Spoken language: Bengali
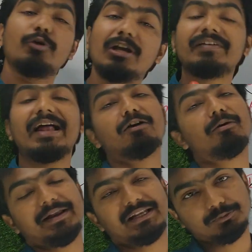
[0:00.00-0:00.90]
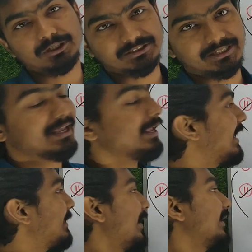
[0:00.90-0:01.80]
টুয়েলভের আগেও মাইনাস বোঝাচ্ছে না
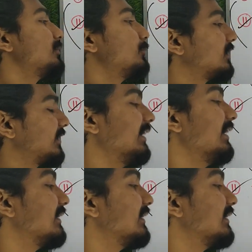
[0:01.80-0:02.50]
এই মাইনাস বোঝাচ্ছে